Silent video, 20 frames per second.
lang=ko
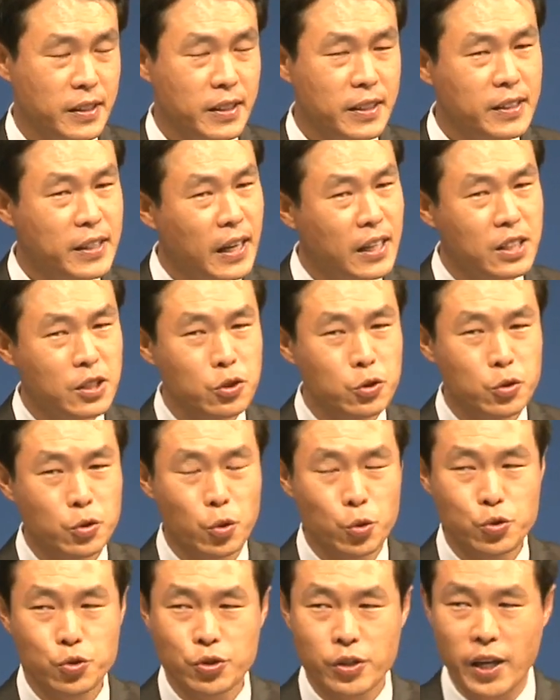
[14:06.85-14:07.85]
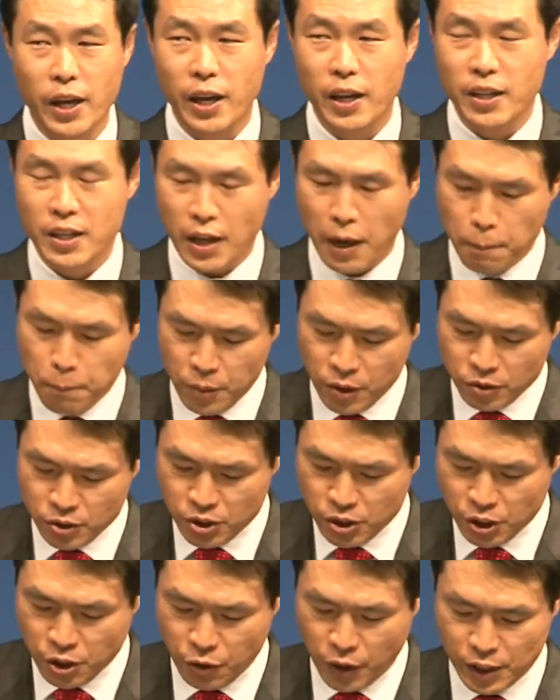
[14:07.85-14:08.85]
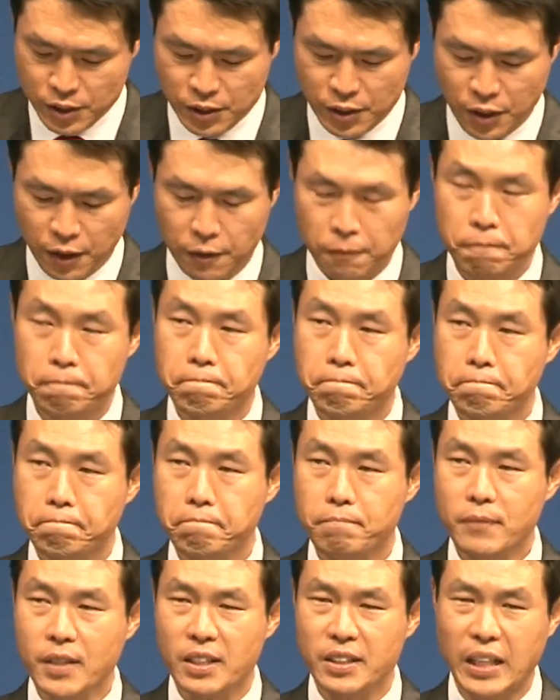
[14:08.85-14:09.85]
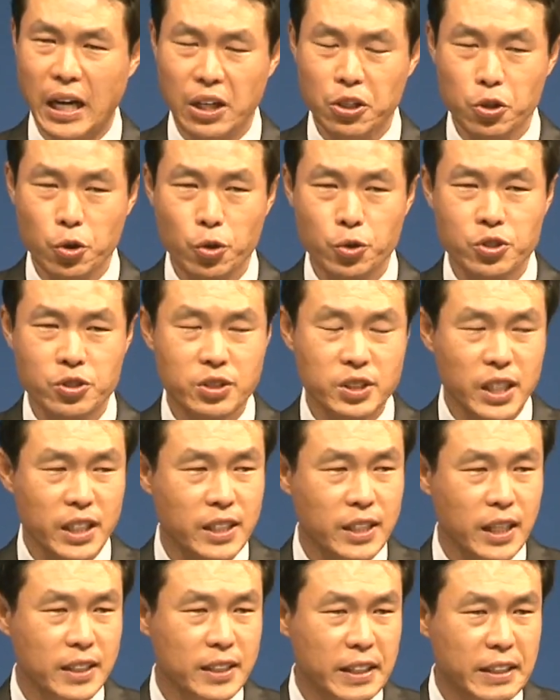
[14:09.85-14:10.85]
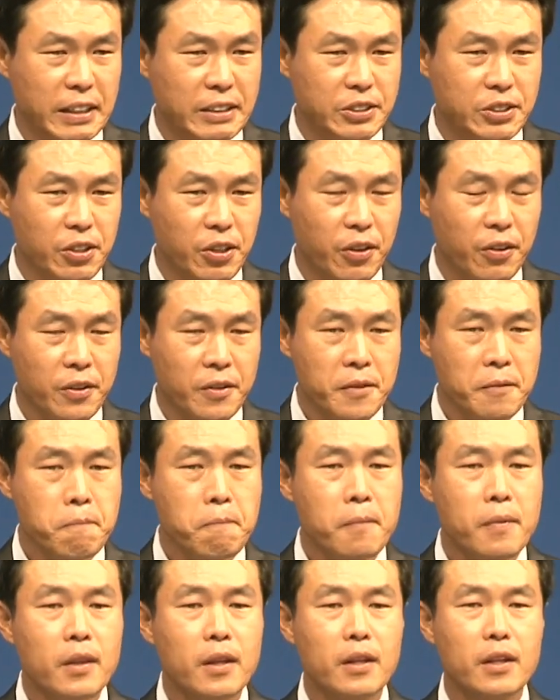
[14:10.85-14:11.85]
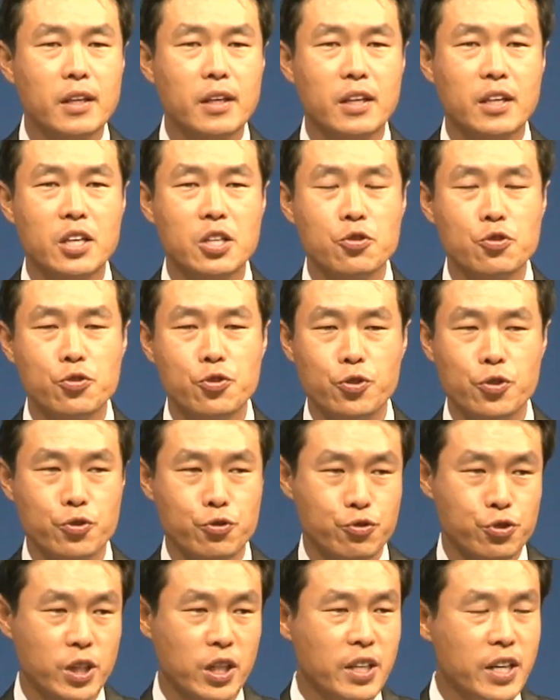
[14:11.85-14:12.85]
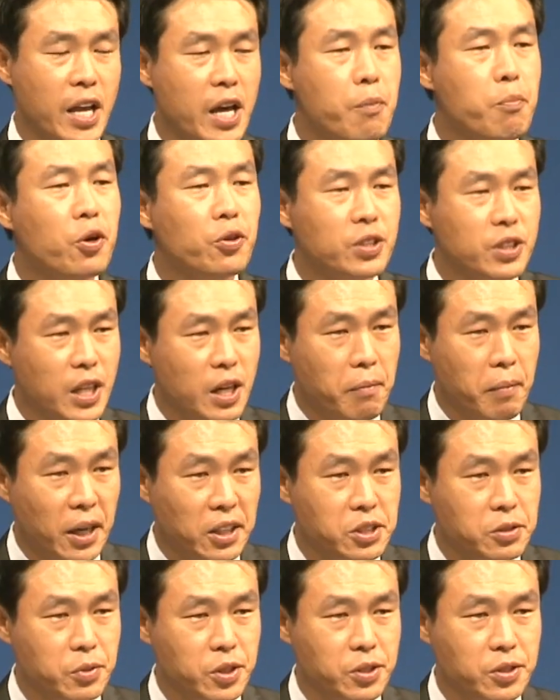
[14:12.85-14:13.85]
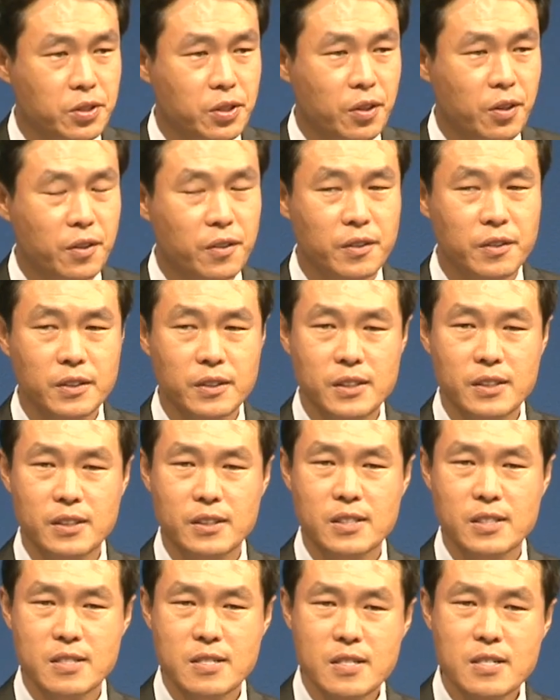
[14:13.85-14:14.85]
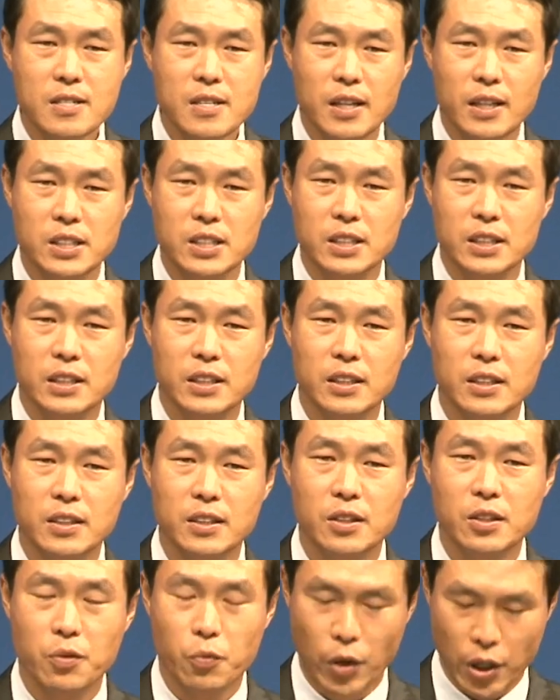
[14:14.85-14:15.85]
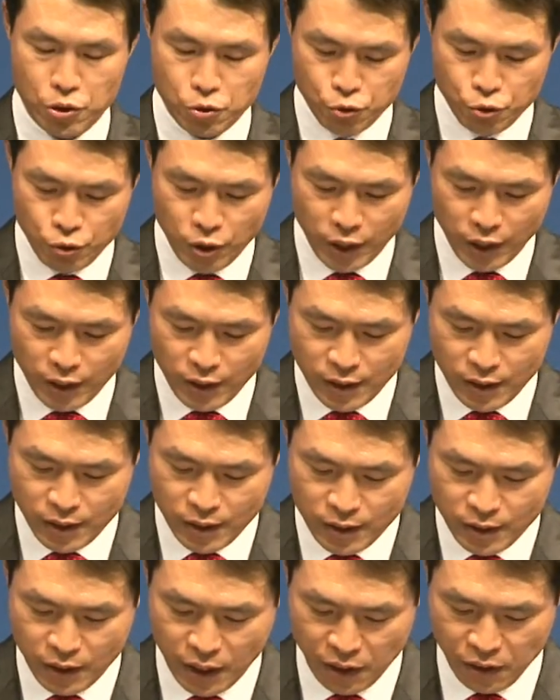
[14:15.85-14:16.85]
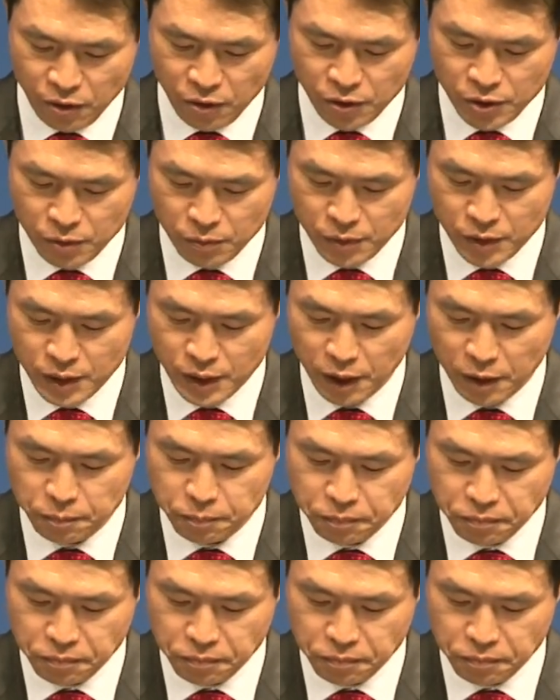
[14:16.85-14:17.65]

이 달리는 도중에 이 합병증이 와서 당뇨 증상이 나타나서 이 인슐린 주사를 네 번이나 맞으면서 끝까지 완주해 낸 것입니다.